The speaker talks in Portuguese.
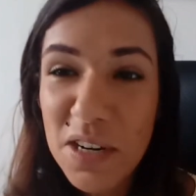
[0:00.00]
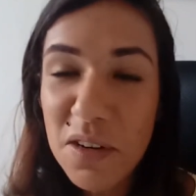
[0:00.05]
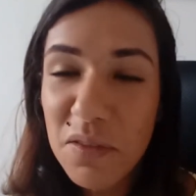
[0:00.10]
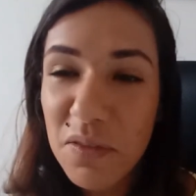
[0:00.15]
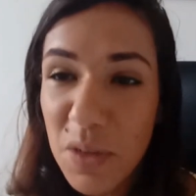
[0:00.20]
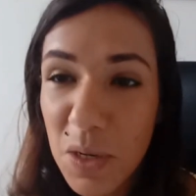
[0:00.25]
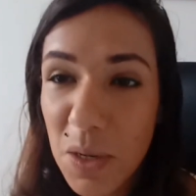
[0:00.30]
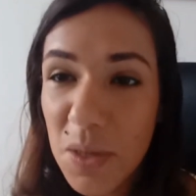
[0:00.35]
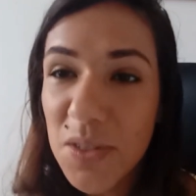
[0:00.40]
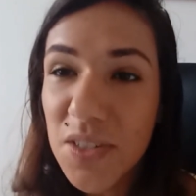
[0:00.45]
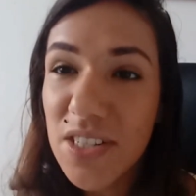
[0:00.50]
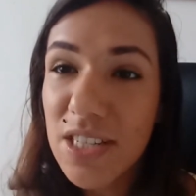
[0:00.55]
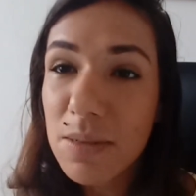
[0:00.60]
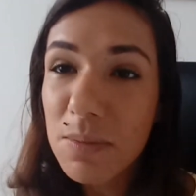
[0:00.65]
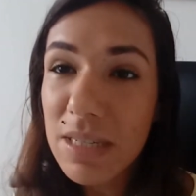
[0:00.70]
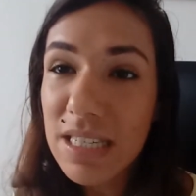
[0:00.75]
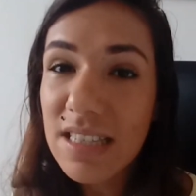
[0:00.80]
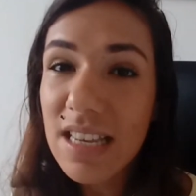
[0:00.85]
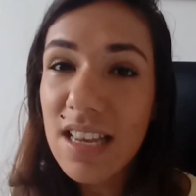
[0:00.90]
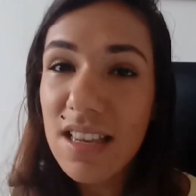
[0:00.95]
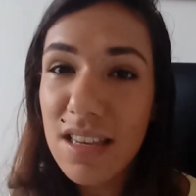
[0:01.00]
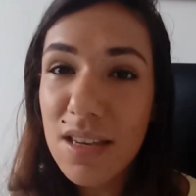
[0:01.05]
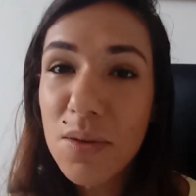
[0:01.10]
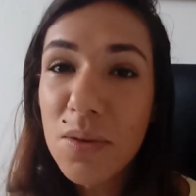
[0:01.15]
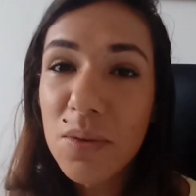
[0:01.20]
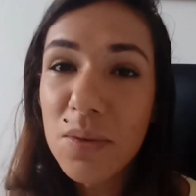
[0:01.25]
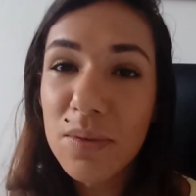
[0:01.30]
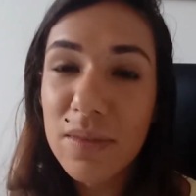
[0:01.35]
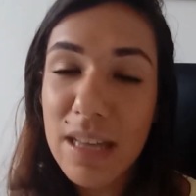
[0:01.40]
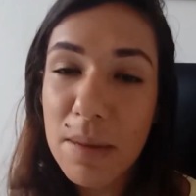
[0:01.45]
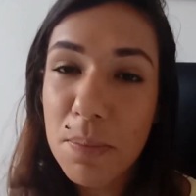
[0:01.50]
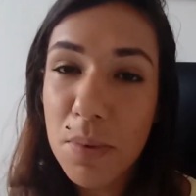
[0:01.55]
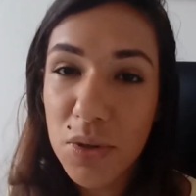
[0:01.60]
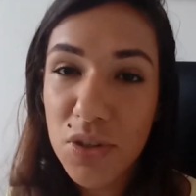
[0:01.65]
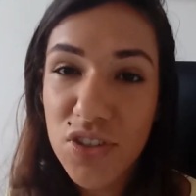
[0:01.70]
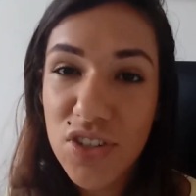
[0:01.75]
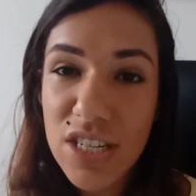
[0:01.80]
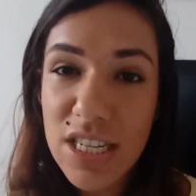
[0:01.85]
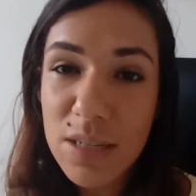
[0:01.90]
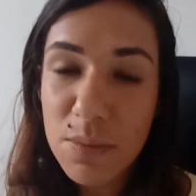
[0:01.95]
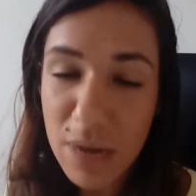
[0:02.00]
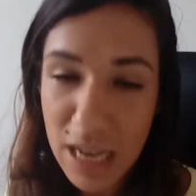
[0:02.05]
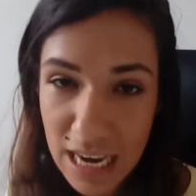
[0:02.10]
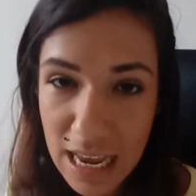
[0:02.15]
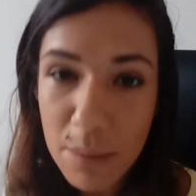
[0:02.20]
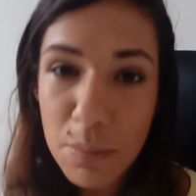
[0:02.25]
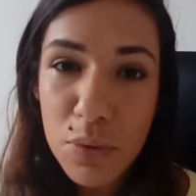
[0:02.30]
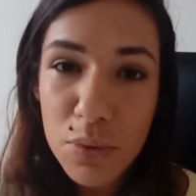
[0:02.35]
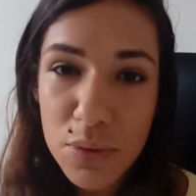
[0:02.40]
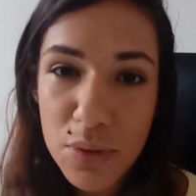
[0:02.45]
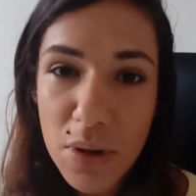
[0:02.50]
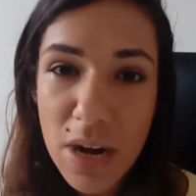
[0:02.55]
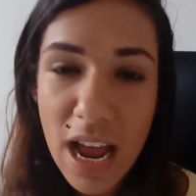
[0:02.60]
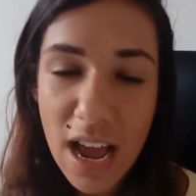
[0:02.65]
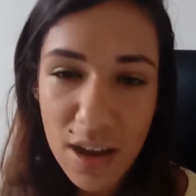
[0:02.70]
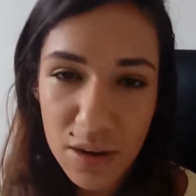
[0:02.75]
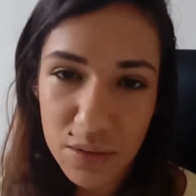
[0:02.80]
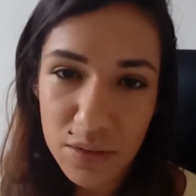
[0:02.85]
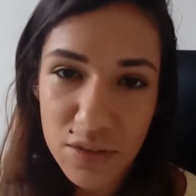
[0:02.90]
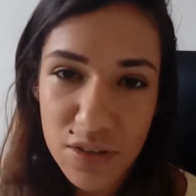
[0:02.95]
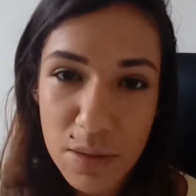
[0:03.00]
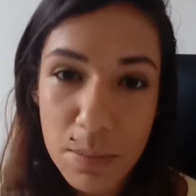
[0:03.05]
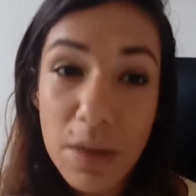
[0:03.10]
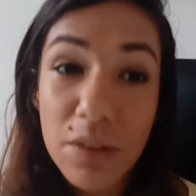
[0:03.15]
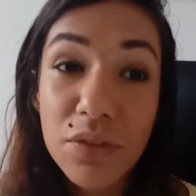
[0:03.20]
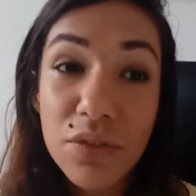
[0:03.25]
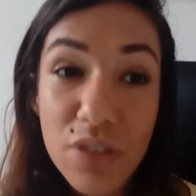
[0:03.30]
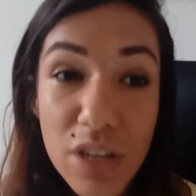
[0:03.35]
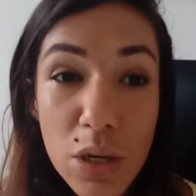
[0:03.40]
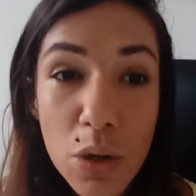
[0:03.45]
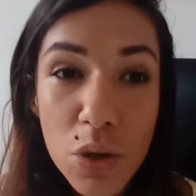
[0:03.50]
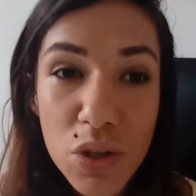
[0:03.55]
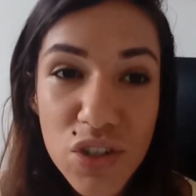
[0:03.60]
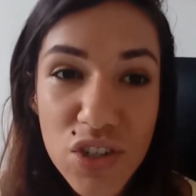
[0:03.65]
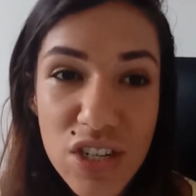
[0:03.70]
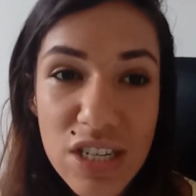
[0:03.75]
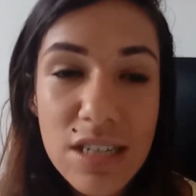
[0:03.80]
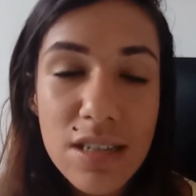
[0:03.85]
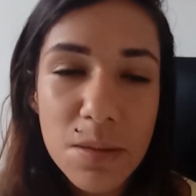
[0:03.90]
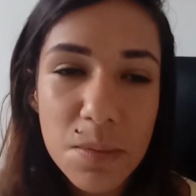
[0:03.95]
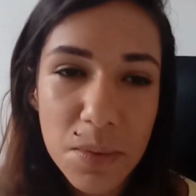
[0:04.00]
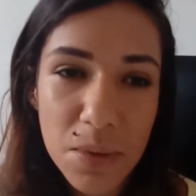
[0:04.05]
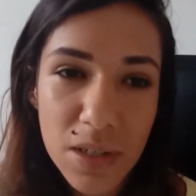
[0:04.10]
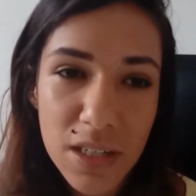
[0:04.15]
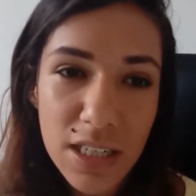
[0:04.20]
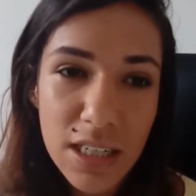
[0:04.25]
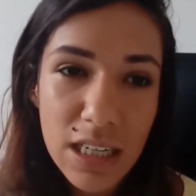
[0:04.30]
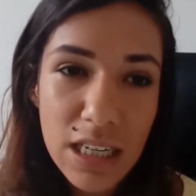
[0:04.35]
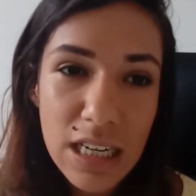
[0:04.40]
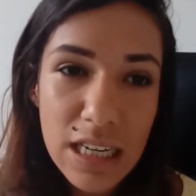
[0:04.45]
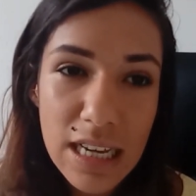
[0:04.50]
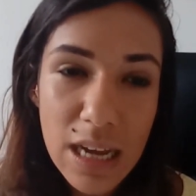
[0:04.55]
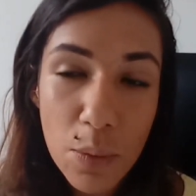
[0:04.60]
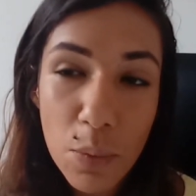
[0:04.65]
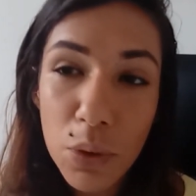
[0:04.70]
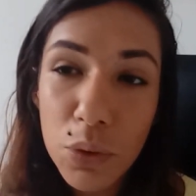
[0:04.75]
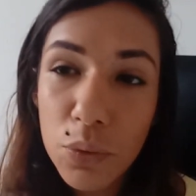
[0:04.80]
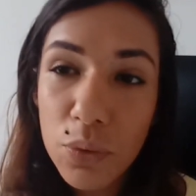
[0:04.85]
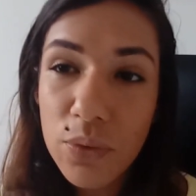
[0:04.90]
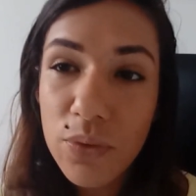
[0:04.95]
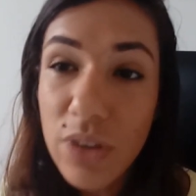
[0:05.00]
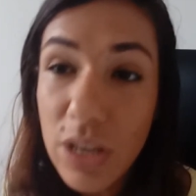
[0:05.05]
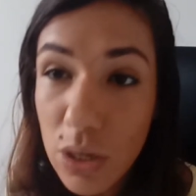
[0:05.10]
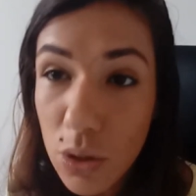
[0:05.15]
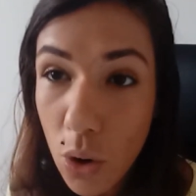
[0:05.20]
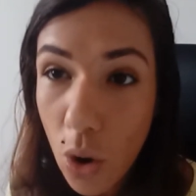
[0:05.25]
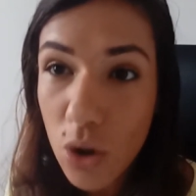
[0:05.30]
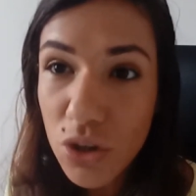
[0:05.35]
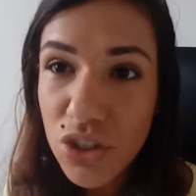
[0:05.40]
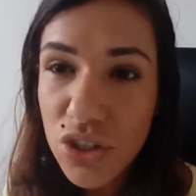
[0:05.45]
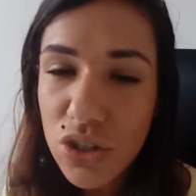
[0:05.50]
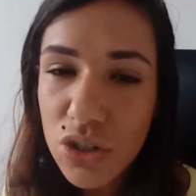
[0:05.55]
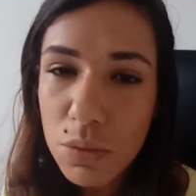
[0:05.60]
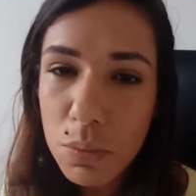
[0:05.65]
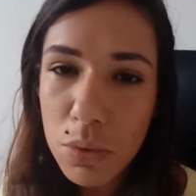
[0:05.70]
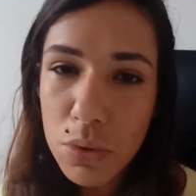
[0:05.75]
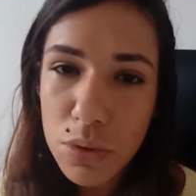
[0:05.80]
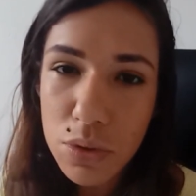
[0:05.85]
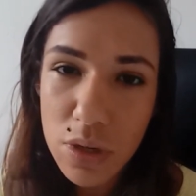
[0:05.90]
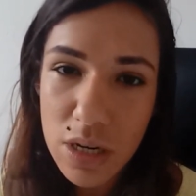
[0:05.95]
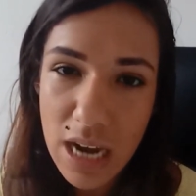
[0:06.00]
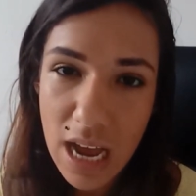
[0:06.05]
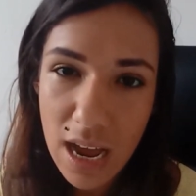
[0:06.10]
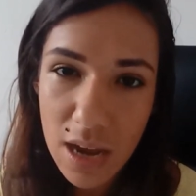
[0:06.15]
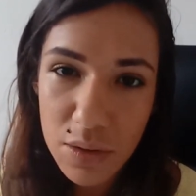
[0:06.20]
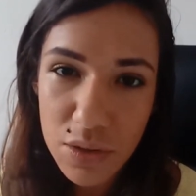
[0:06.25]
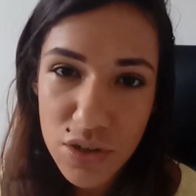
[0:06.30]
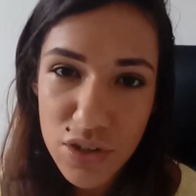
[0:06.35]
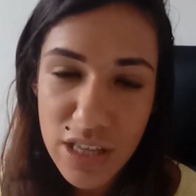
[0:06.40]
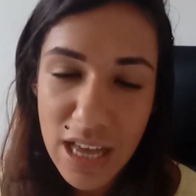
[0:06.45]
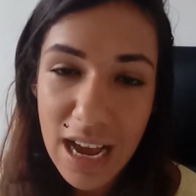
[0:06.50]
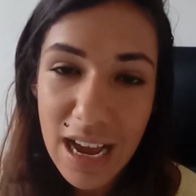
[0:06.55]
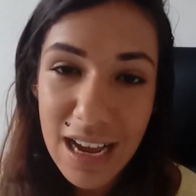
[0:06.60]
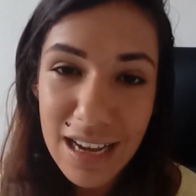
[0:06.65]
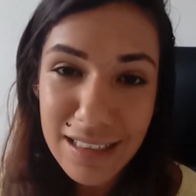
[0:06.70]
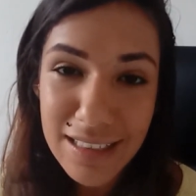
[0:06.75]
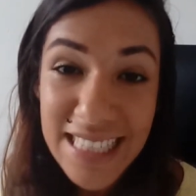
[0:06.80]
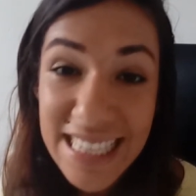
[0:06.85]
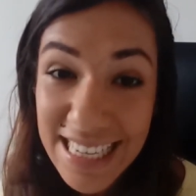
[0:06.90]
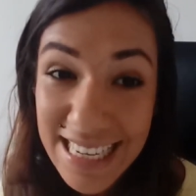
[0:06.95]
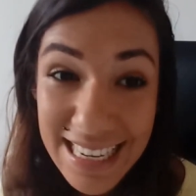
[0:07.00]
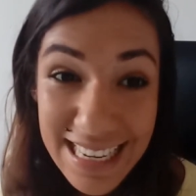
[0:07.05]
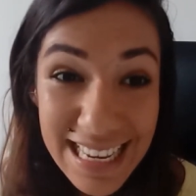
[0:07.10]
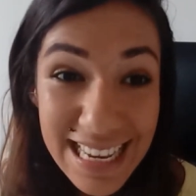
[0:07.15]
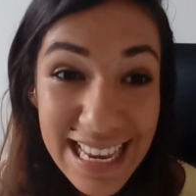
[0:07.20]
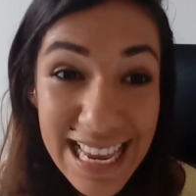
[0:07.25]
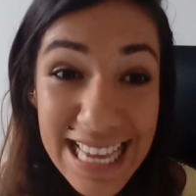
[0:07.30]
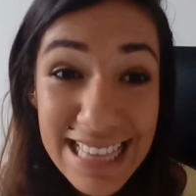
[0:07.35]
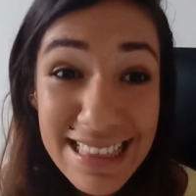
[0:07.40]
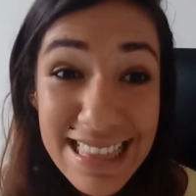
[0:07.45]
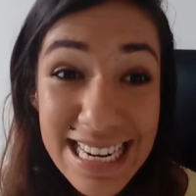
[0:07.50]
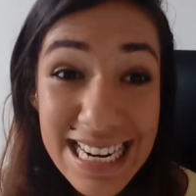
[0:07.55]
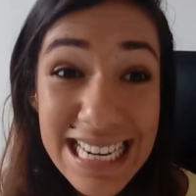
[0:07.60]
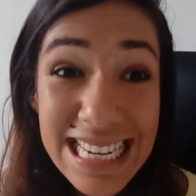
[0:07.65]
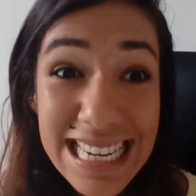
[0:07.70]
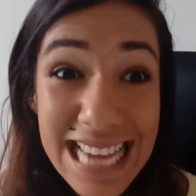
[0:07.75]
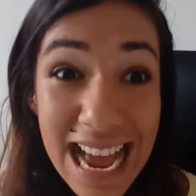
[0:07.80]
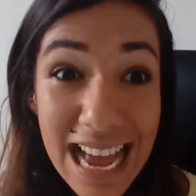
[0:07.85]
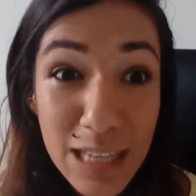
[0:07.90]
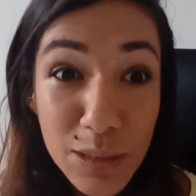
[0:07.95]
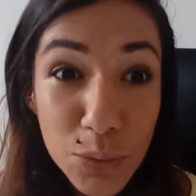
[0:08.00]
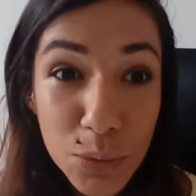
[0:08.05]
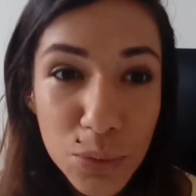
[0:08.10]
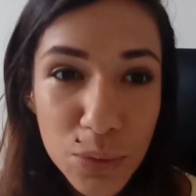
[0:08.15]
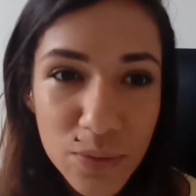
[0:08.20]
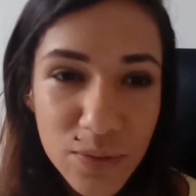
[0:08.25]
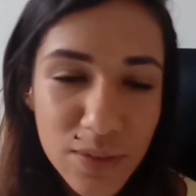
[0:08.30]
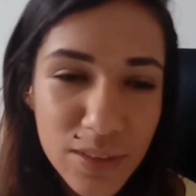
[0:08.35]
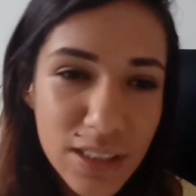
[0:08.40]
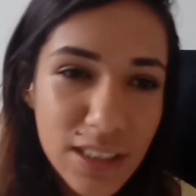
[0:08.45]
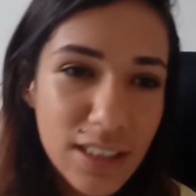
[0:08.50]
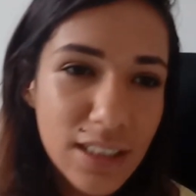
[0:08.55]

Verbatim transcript: Filhotismo e denil nepotismo a lá Bolsonaro. Chama filhotismo. É quando o filhote de Bolsonaro está entranhado